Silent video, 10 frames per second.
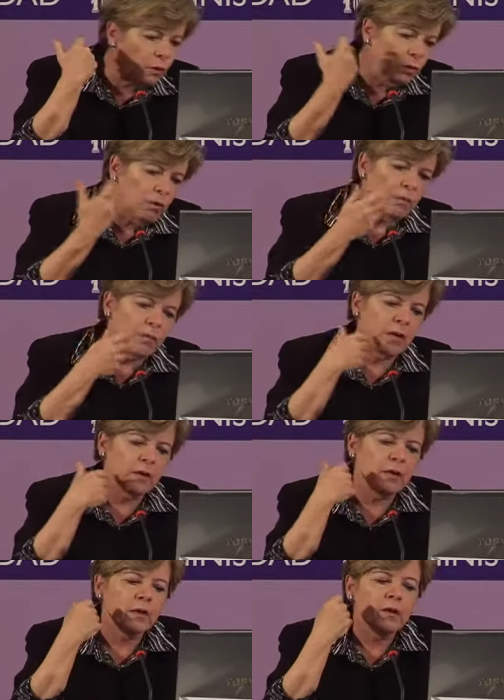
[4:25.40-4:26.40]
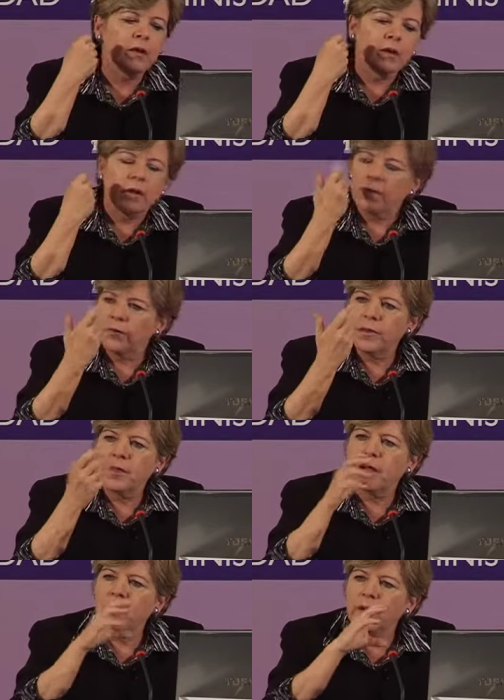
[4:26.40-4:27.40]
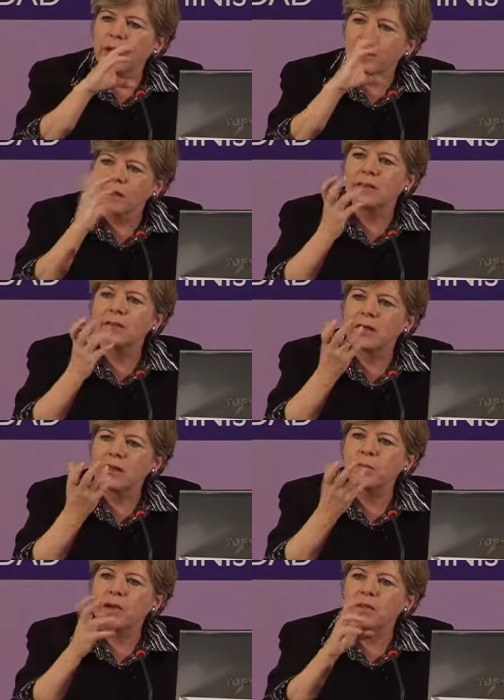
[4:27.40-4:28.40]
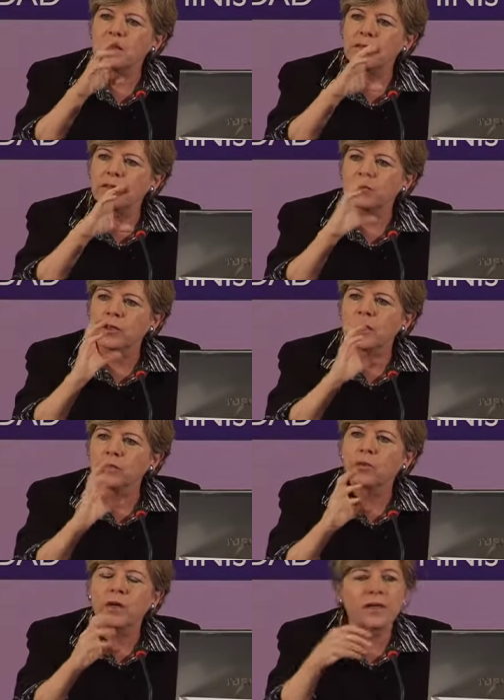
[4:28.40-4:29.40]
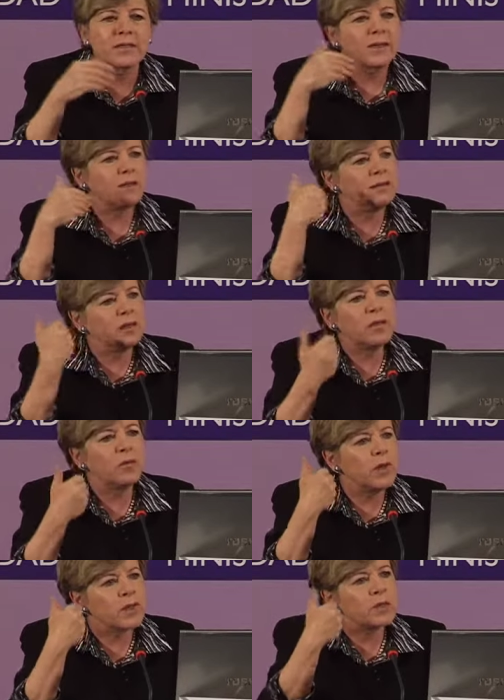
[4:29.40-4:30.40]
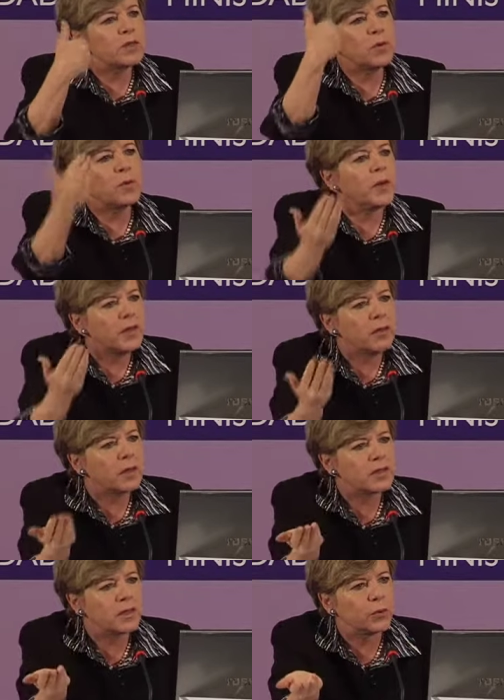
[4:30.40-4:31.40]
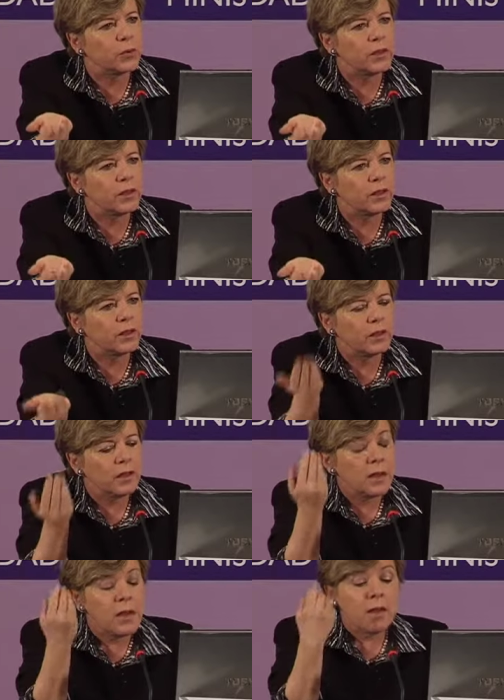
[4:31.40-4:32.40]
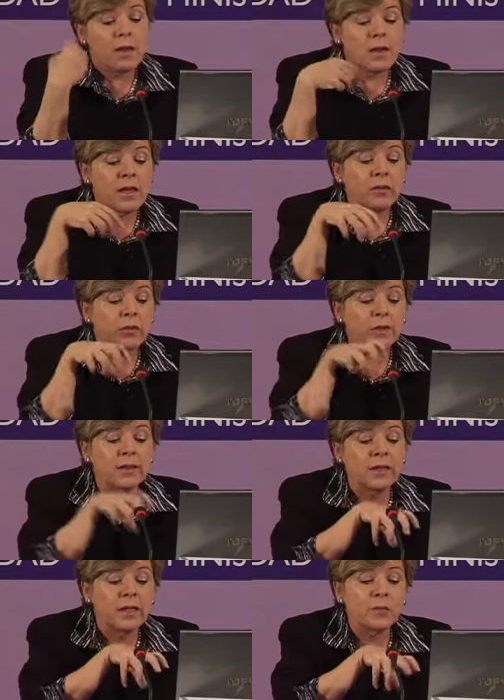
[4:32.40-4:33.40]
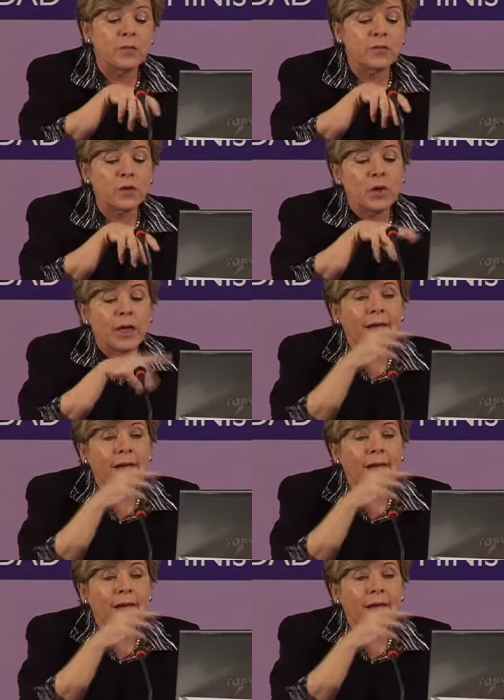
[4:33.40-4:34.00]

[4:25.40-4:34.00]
Colombia, en fin, hay una gran cantidad de países en donde las mujeres tienen un acceso pleno a la secundaria y donde tenemos